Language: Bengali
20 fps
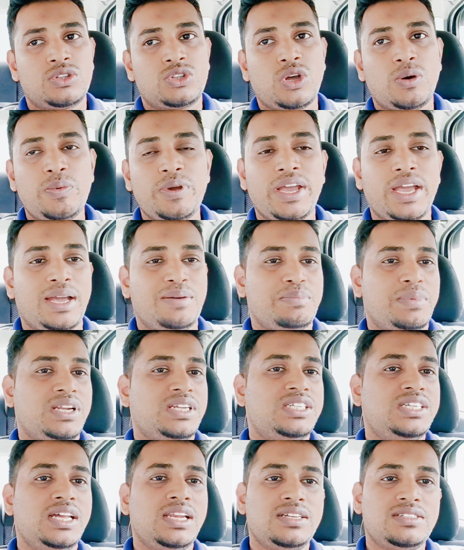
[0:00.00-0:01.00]
তবে হ্যাঁ
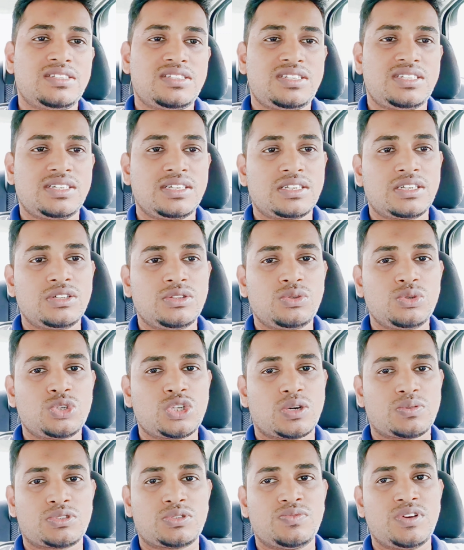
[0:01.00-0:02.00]
মালয়েশিয়া এয়ারলাইন্স টিকিট কিন্তু
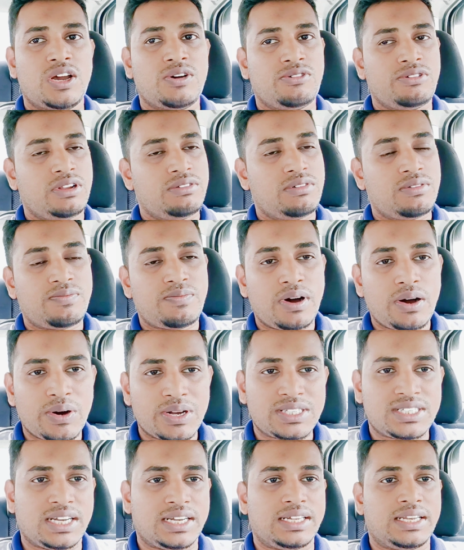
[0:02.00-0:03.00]
সবসময় অ্যাভেলেবল
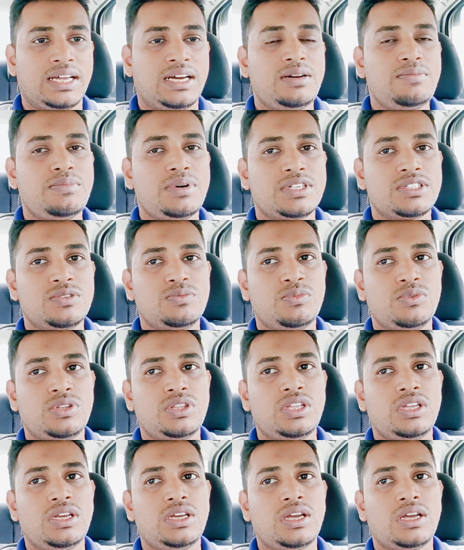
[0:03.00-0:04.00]
পাওয়া যায় না মাঝে
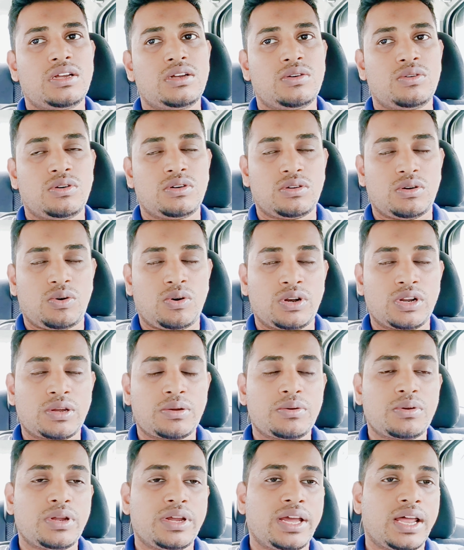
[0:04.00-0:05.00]
মধ্যে অনেক
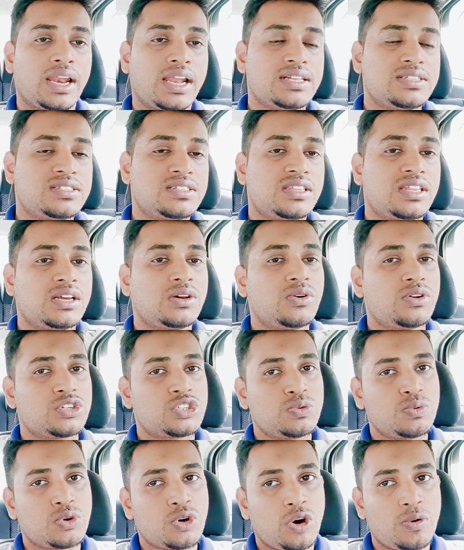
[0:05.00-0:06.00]
এয়ারলাইন্স থেকে অনেক
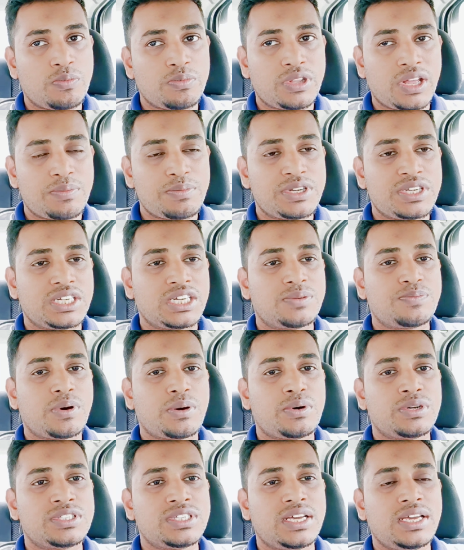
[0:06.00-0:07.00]
সময় কম দামে টিকিট
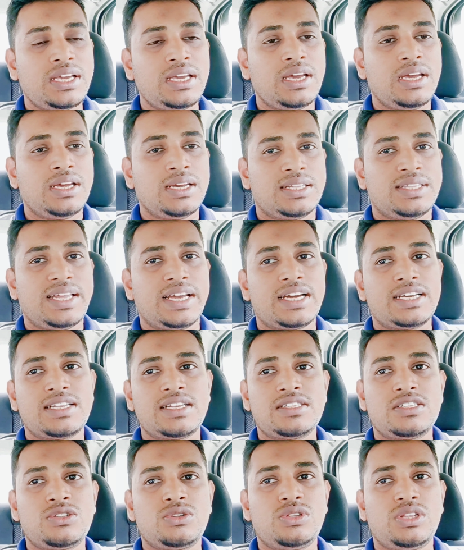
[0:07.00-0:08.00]
পাওয়া যায় দেখা
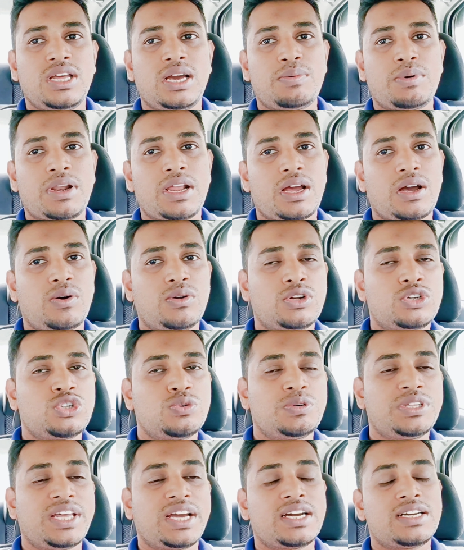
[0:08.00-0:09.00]
যায় যে যদি আবার অনেক
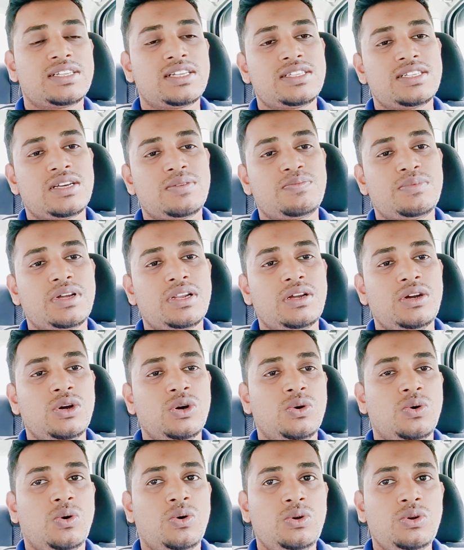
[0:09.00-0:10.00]
সময় দেখা যায় যে আপনার
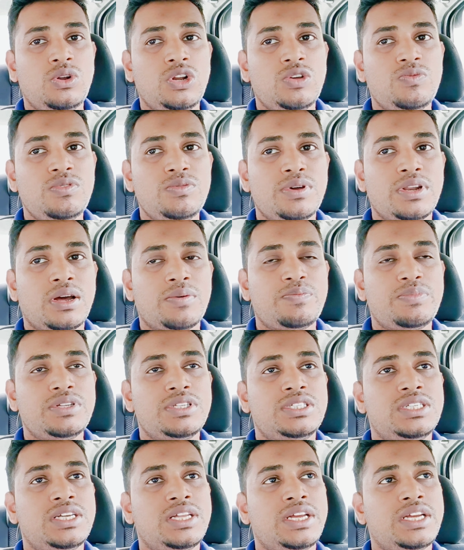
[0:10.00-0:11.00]
অন্যান্য বিমান আপনি
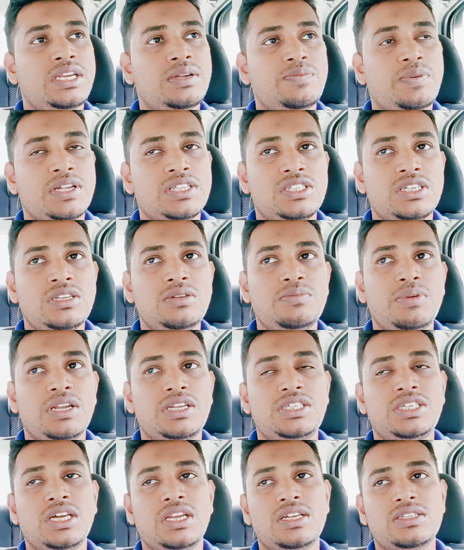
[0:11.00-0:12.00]
যে রেটে পাচ্ছেন
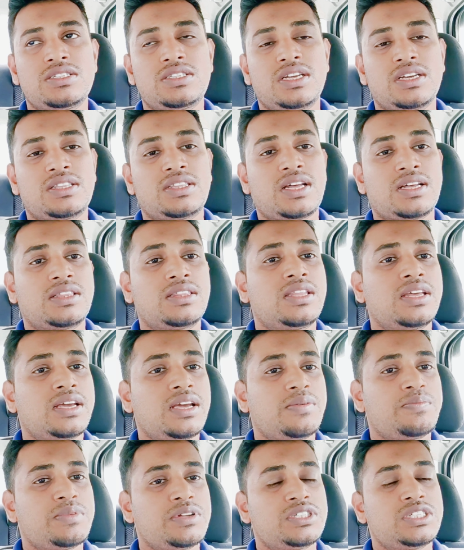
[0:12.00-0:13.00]
মালয়েশিয়া এয়ারলাইন্স তার থেকে
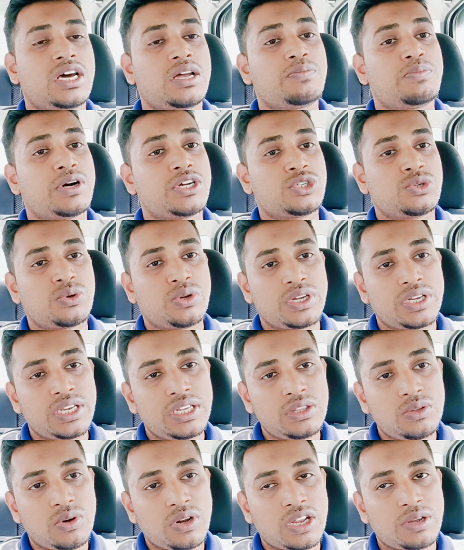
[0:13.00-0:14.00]
আপনার চার পাঁচশো
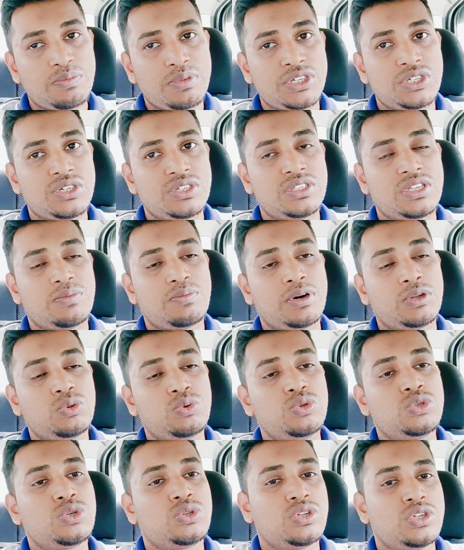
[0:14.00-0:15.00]
রিঙ্গিত অনেক বেশি হয়ে যায় বা
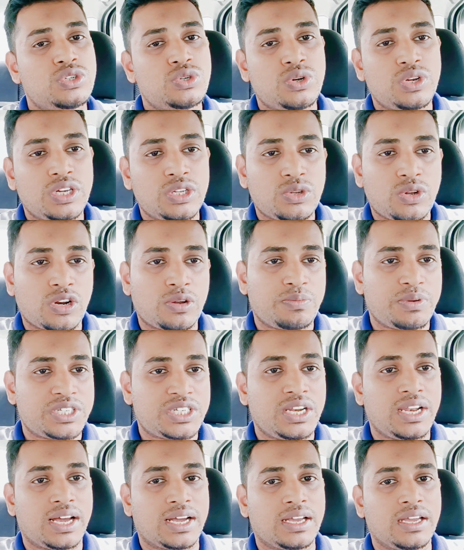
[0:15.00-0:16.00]
দুইশো তিনশো রিঙ্গিত অনেক
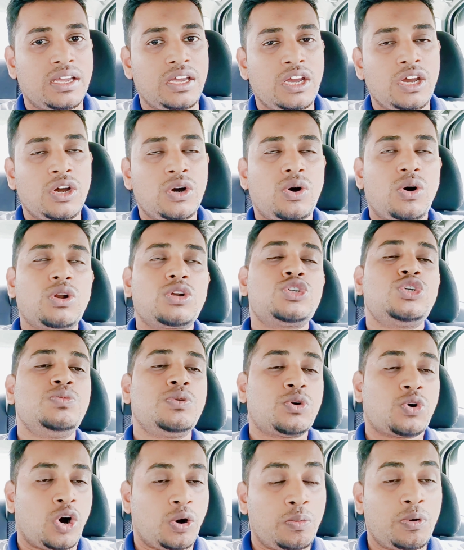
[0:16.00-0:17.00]
বেশি লাগে অনেক
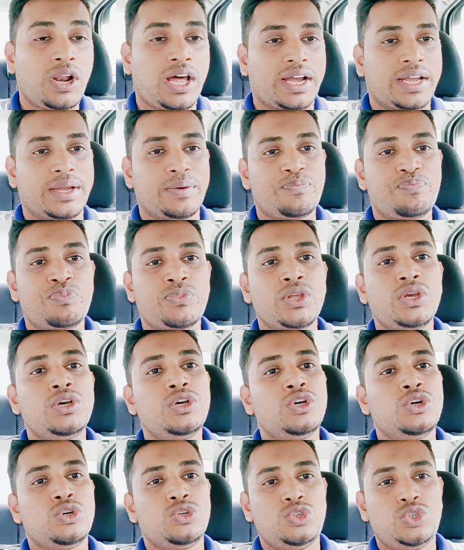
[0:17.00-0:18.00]
সময় কমও লাগে
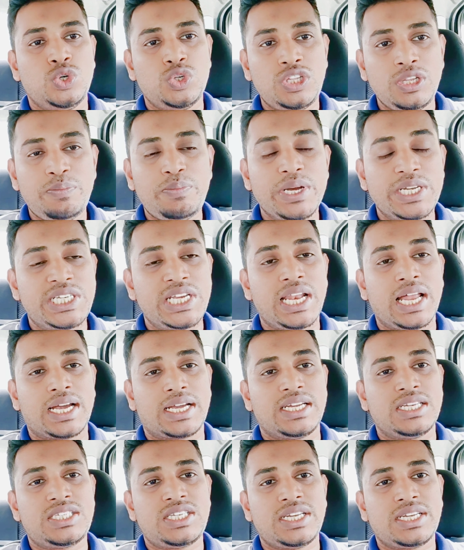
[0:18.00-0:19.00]
যদি বেশি
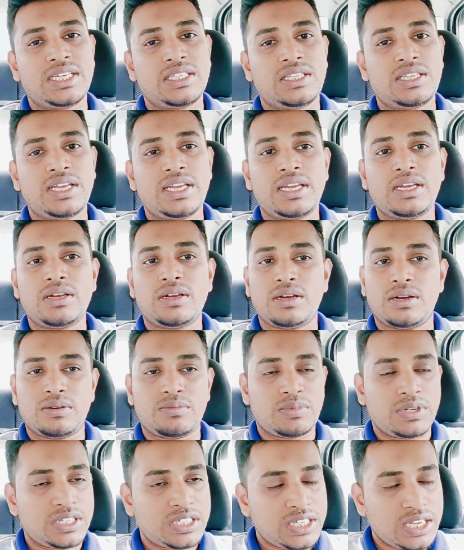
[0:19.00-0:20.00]
লাগে সেক্ষেত্রে
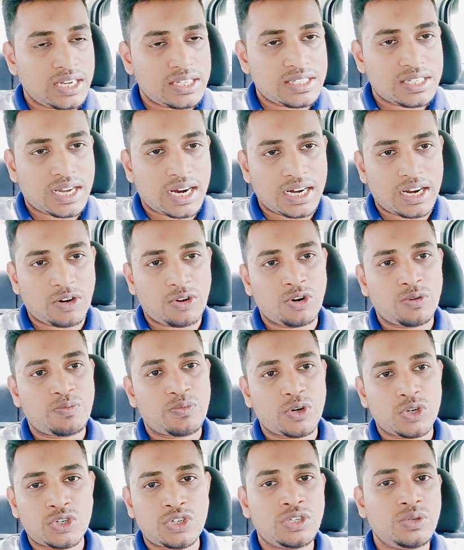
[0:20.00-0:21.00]
মালয়েশিয়া এয়ারলাইন্সে কাটার কোনো
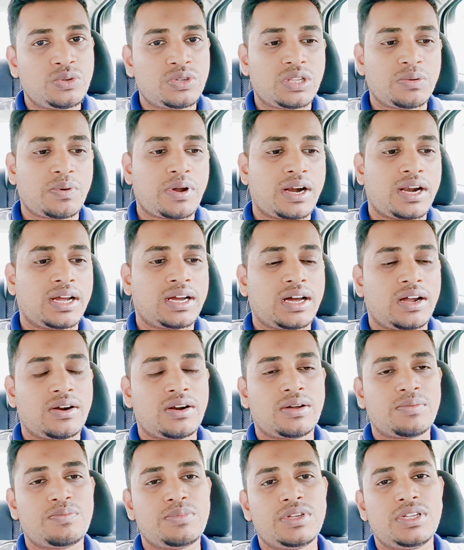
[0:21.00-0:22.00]
প্রশ্নই উঠতে পারে না
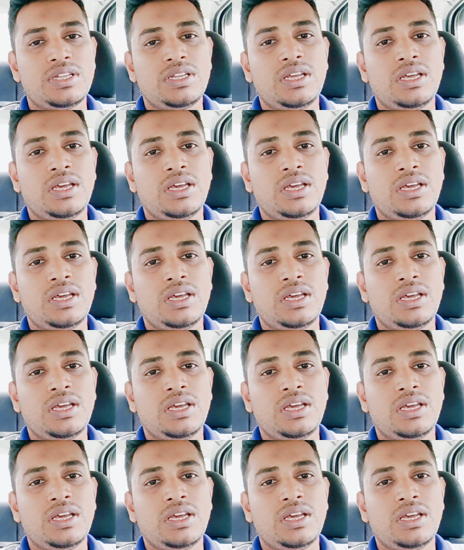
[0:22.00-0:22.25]
কারণ আপনি